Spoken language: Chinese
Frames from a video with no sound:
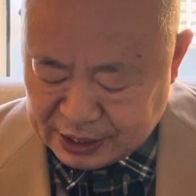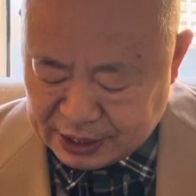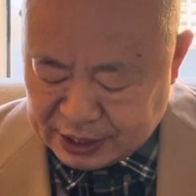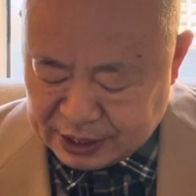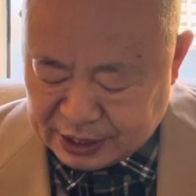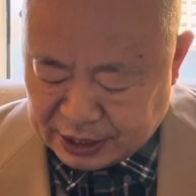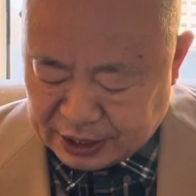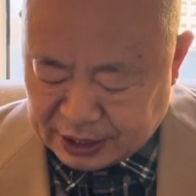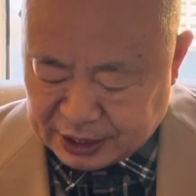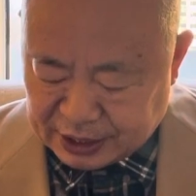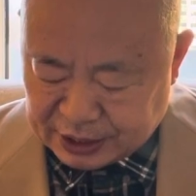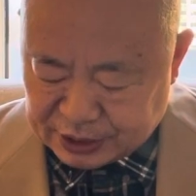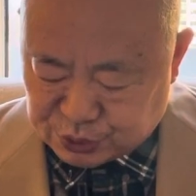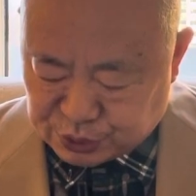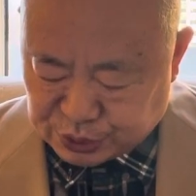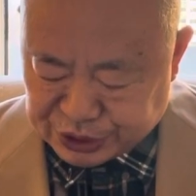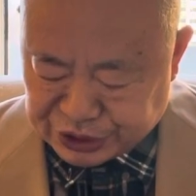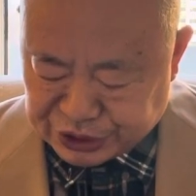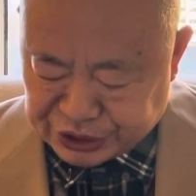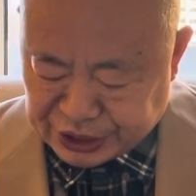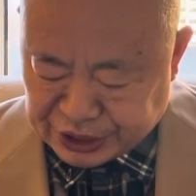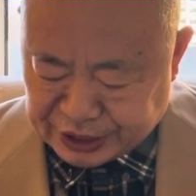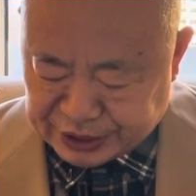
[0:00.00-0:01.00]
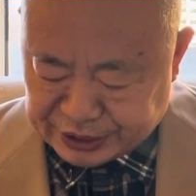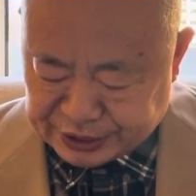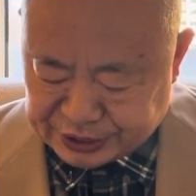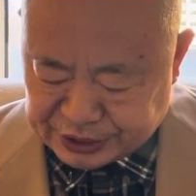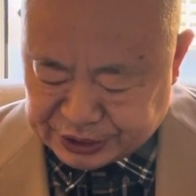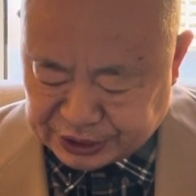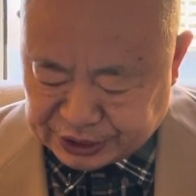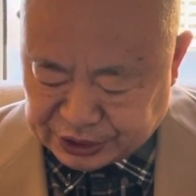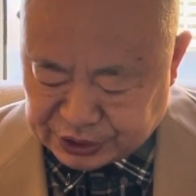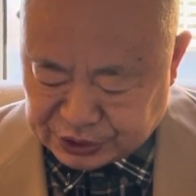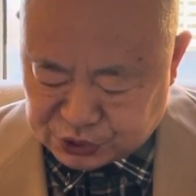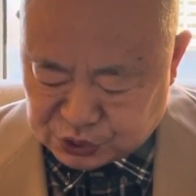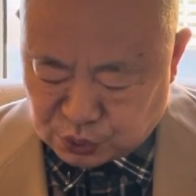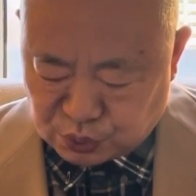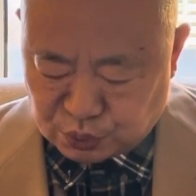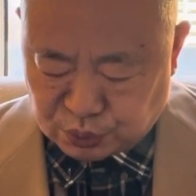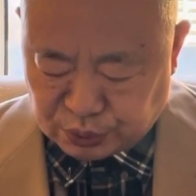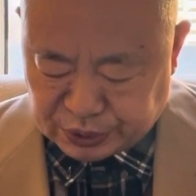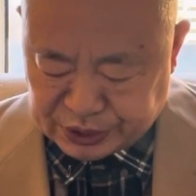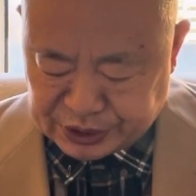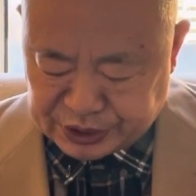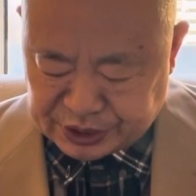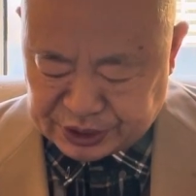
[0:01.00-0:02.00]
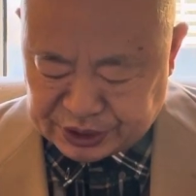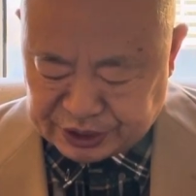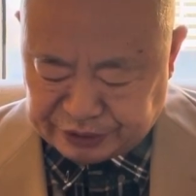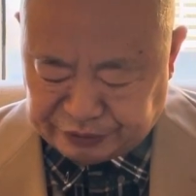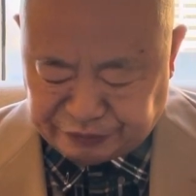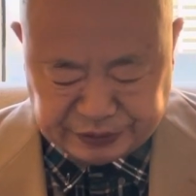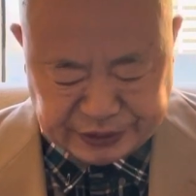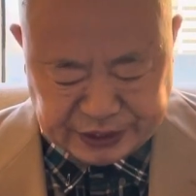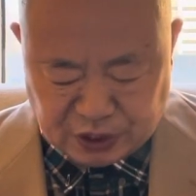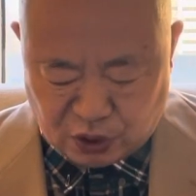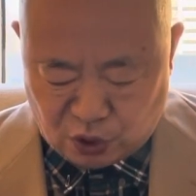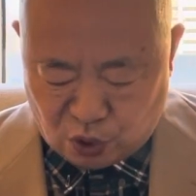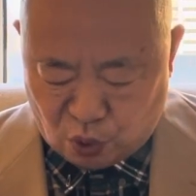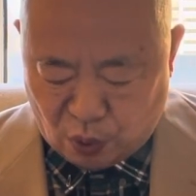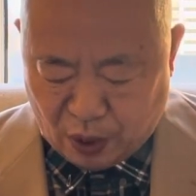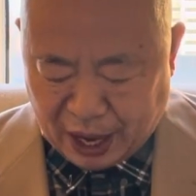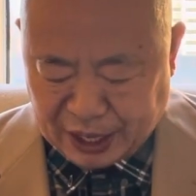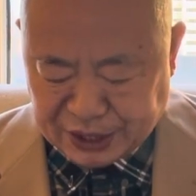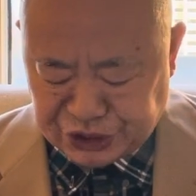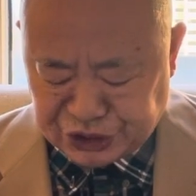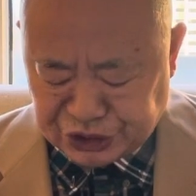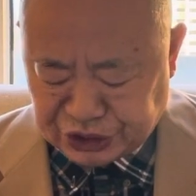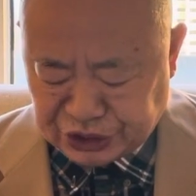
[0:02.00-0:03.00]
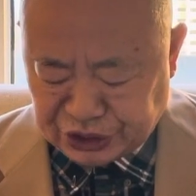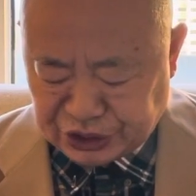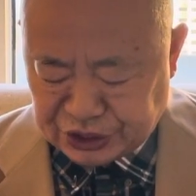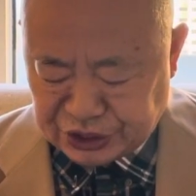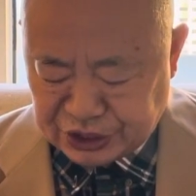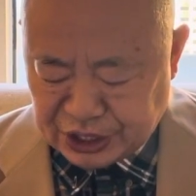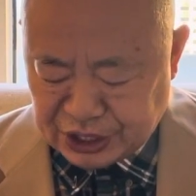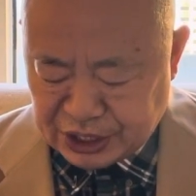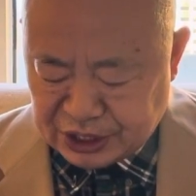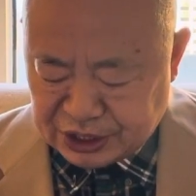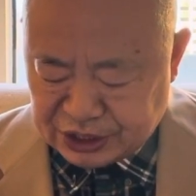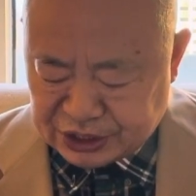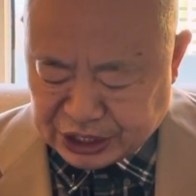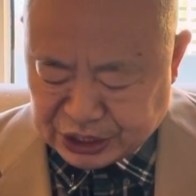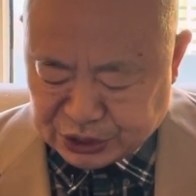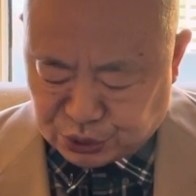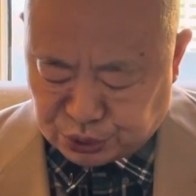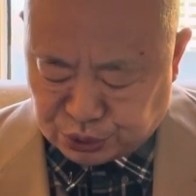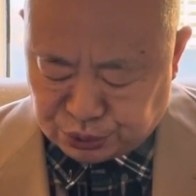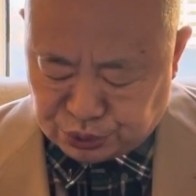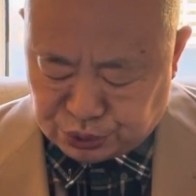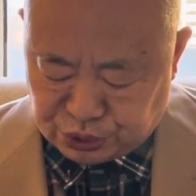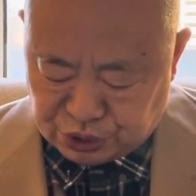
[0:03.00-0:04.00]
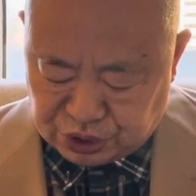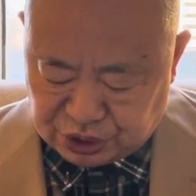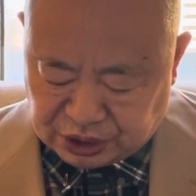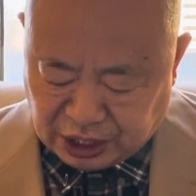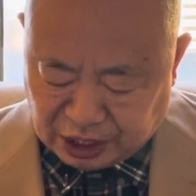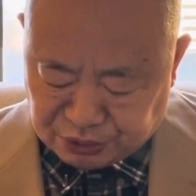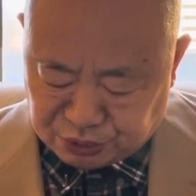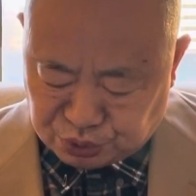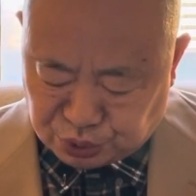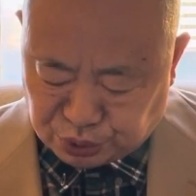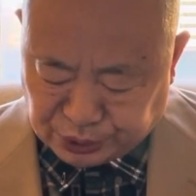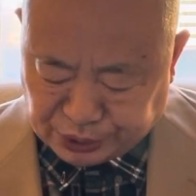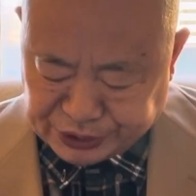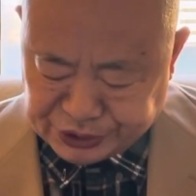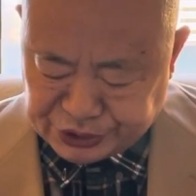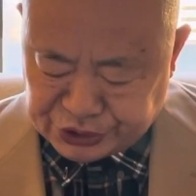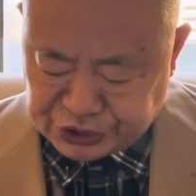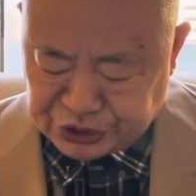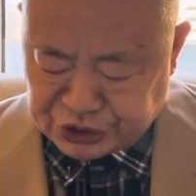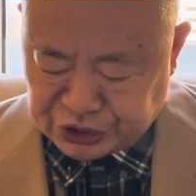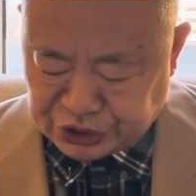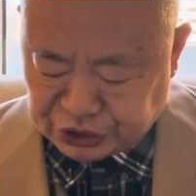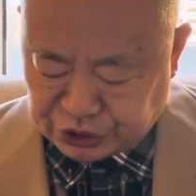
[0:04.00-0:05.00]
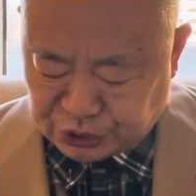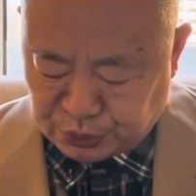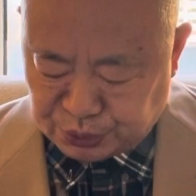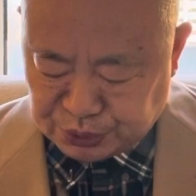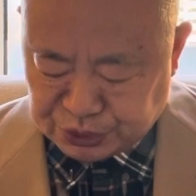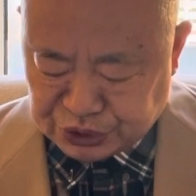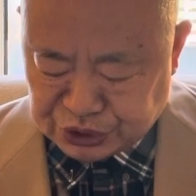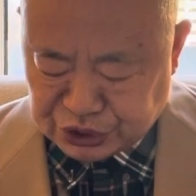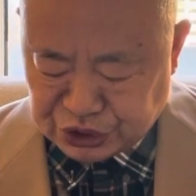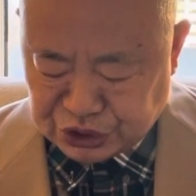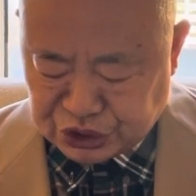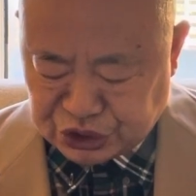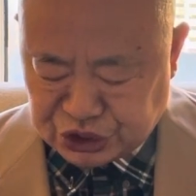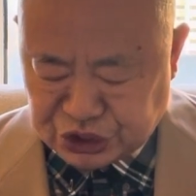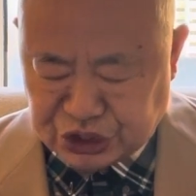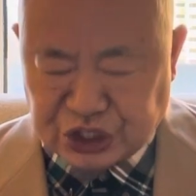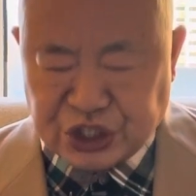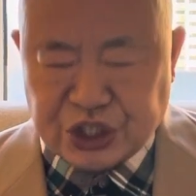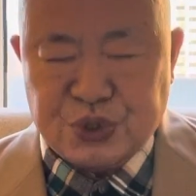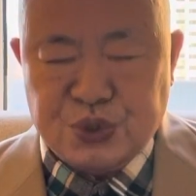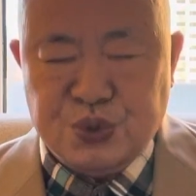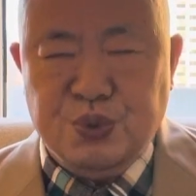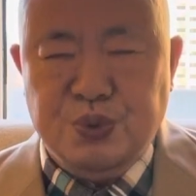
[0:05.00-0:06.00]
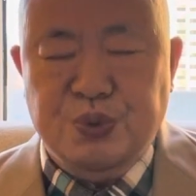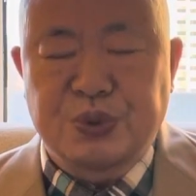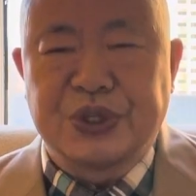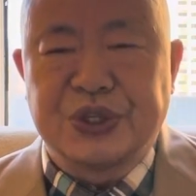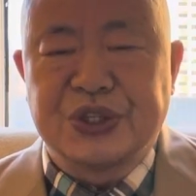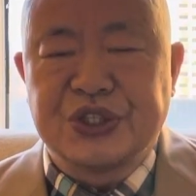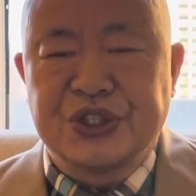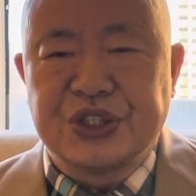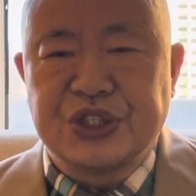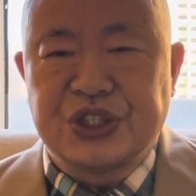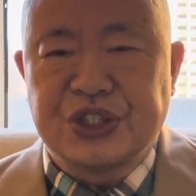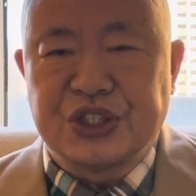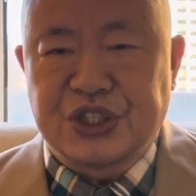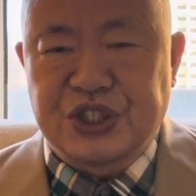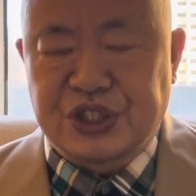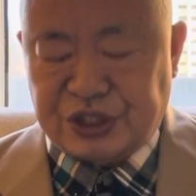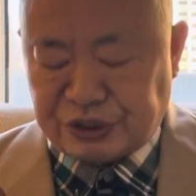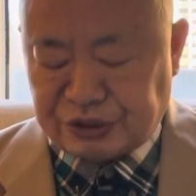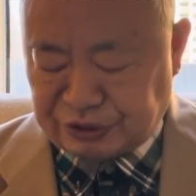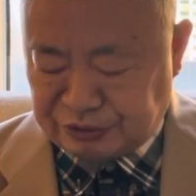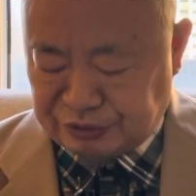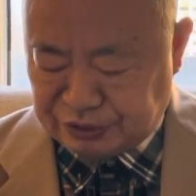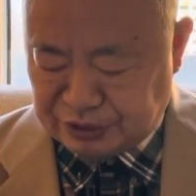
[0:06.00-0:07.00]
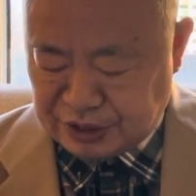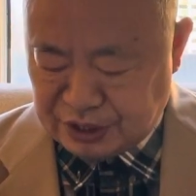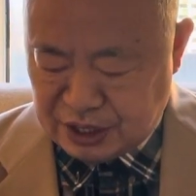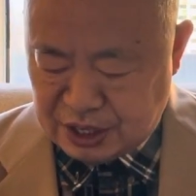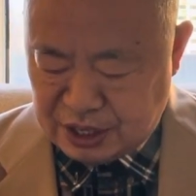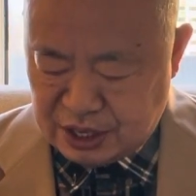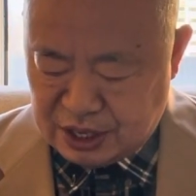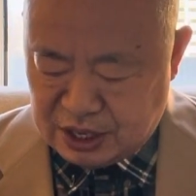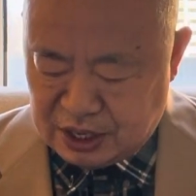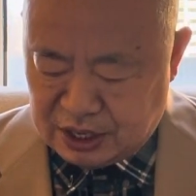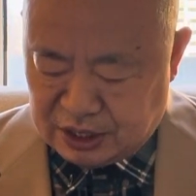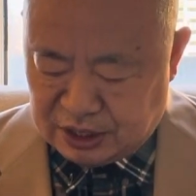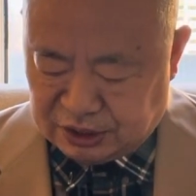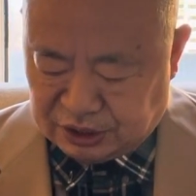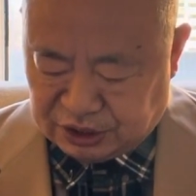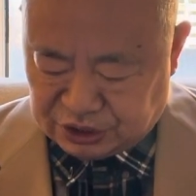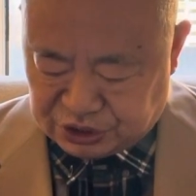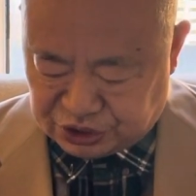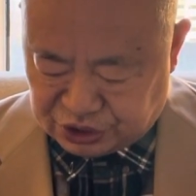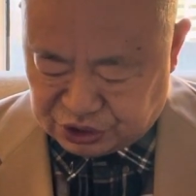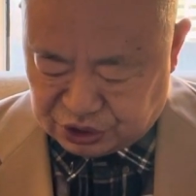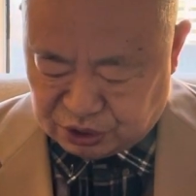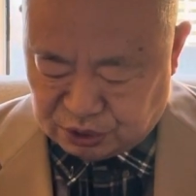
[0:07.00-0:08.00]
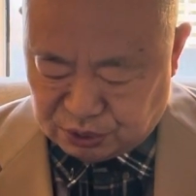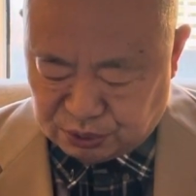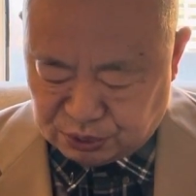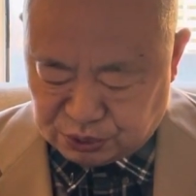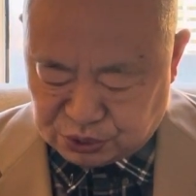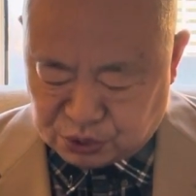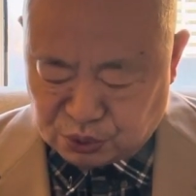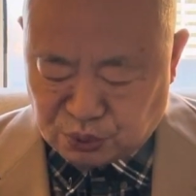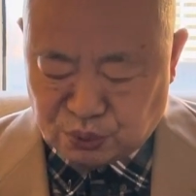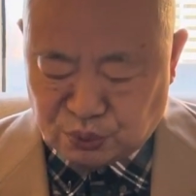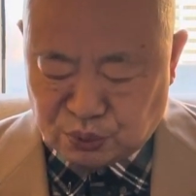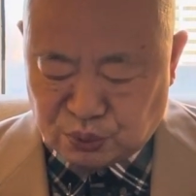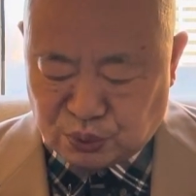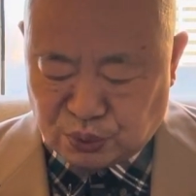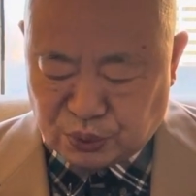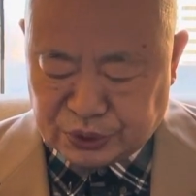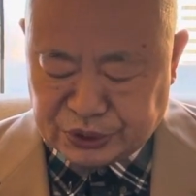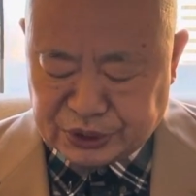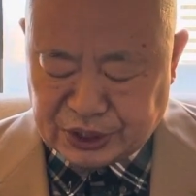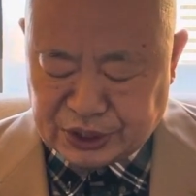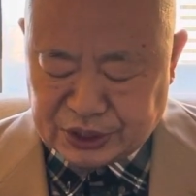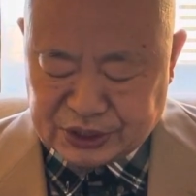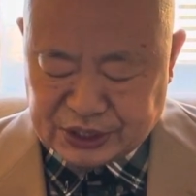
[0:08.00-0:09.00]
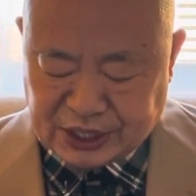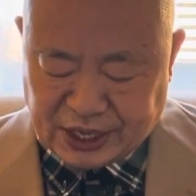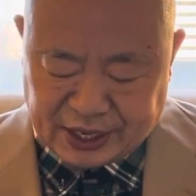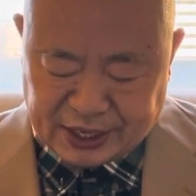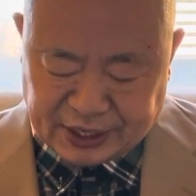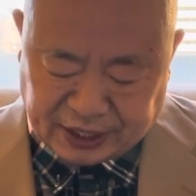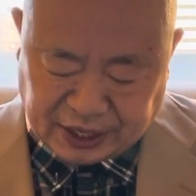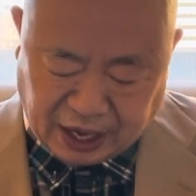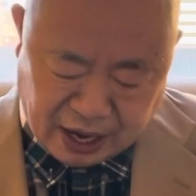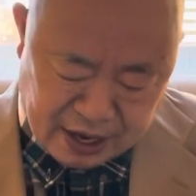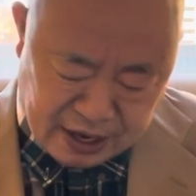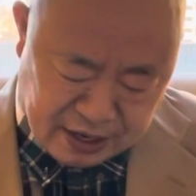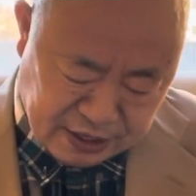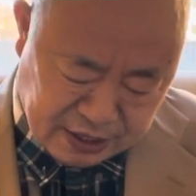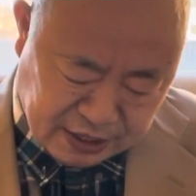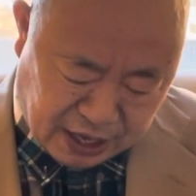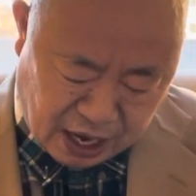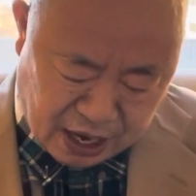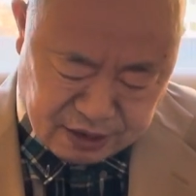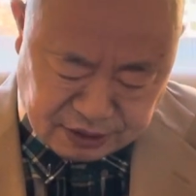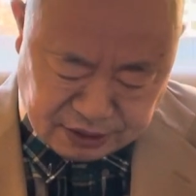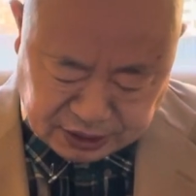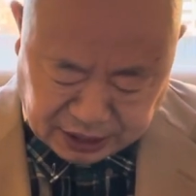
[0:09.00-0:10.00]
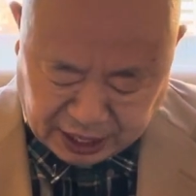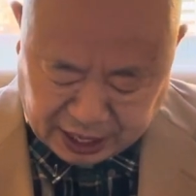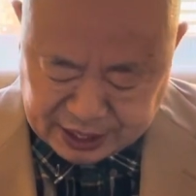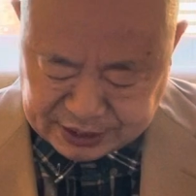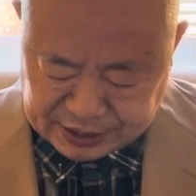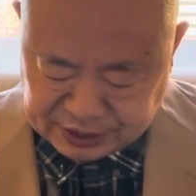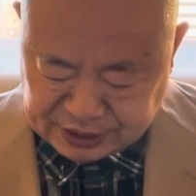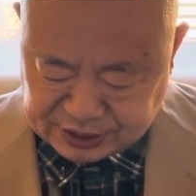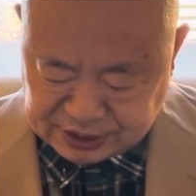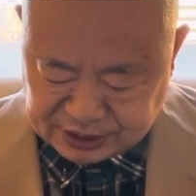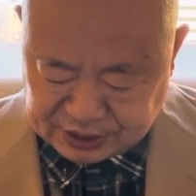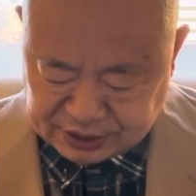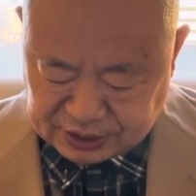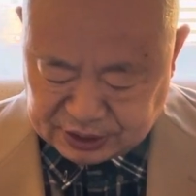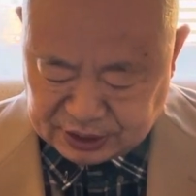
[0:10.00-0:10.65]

啊，所以呢，这个中国是非常滑稽的，在去。当全世界都已经结束了疫情的时候，中国呢才刚刚开始。